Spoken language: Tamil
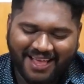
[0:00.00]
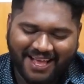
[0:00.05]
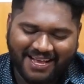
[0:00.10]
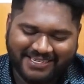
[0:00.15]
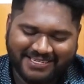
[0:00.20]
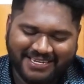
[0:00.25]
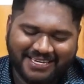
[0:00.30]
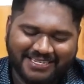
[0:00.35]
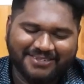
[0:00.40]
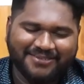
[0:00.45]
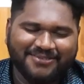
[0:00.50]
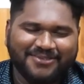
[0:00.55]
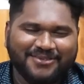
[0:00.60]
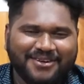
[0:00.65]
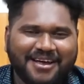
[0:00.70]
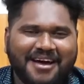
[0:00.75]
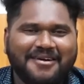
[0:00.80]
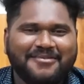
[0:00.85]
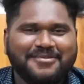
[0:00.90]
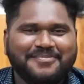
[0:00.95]
ஆக்சுவலாக இதுக்கு ஒரு
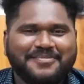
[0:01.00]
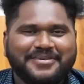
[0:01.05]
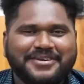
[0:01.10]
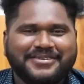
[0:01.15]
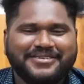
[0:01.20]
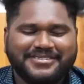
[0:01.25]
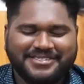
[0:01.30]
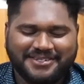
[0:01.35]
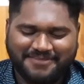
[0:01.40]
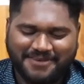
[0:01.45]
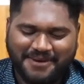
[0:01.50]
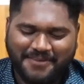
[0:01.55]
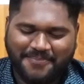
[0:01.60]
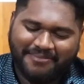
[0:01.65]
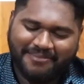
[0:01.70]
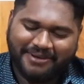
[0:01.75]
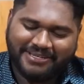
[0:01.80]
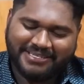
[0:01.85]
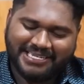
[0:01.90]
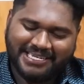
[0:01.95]
நான் ஒரு பேர் வச்சுருப்பேன்
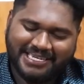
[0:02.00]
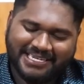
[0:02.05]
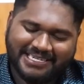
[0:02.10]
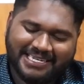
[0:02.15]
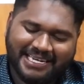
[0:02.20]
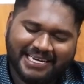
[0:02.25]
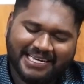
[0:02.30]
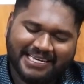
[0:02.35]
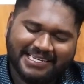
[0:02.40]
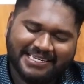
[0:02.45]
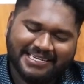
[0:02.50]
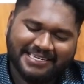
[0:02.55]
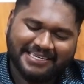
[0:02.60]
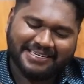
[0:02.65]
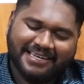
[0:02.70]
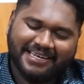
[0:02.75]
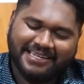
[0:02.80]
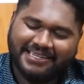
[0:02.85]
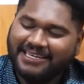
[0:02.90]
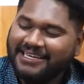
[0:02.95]
மெக்சிகன் கலக்கின்னு
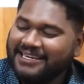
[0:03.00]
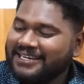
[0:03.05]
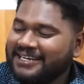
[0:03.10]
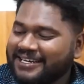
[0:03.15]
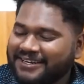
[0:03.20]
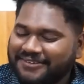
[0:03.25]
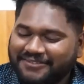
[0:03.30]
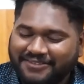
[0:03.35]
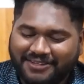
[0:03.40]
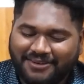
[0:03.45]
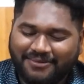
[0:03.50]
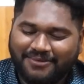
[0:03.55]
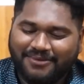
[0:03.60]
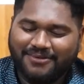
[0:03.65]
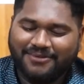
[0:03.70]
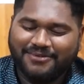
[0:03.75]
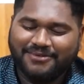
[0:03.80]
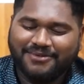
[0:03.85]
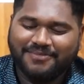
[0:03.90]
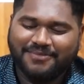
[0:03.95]
அதே கிரேவி தான்
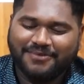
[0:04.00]
உள்ளே ஊற்றி